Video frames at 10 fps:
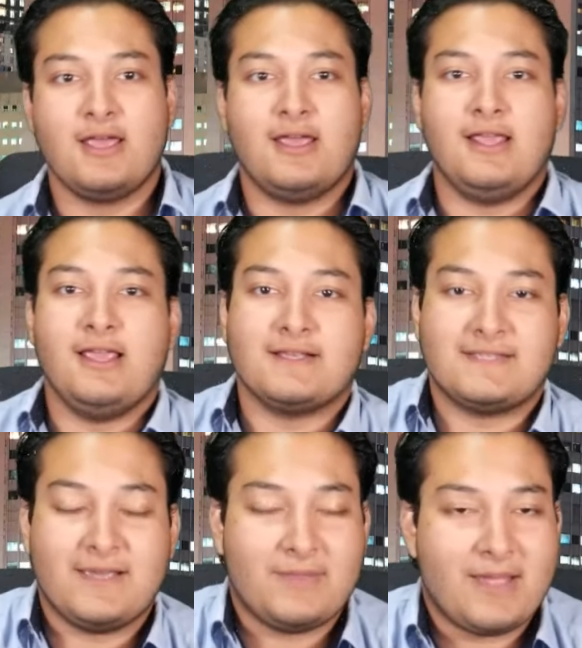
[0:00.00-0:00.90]
Y es
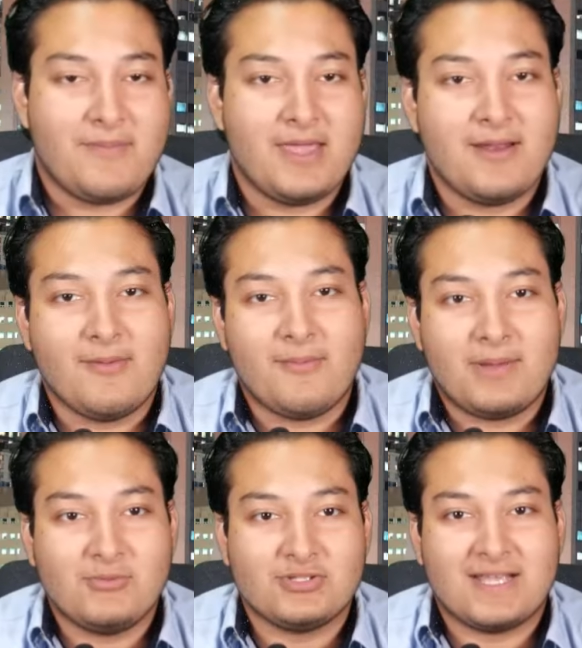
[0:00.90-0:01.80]
que también
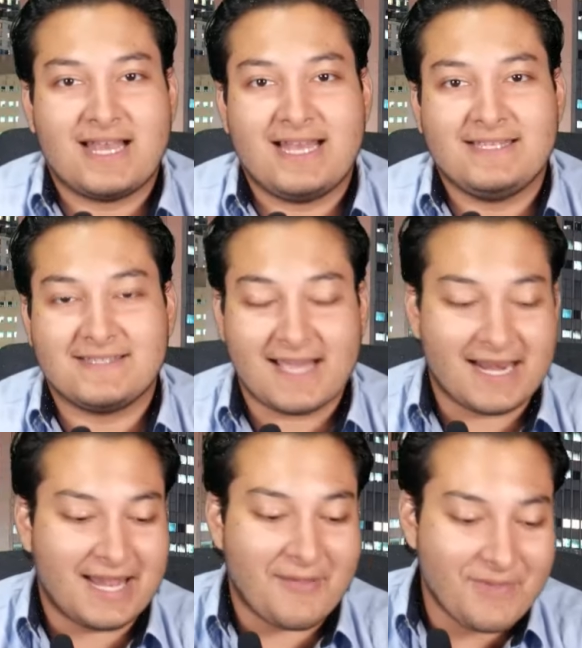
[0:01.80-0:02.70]
vamos a
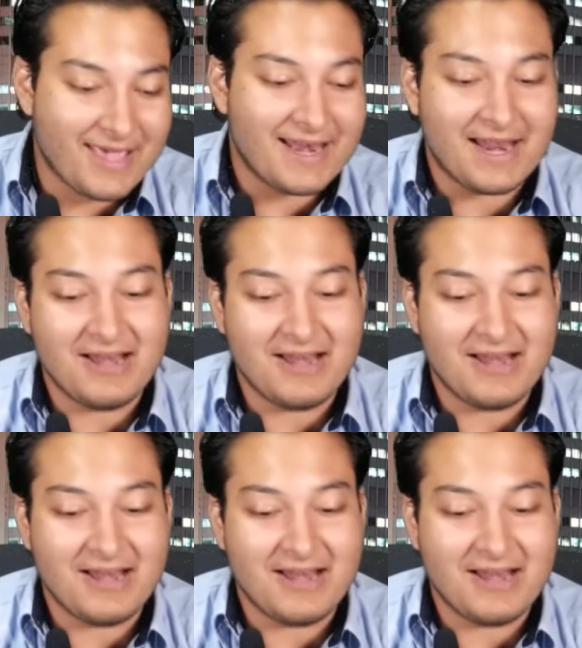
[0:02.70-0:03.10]
analizar también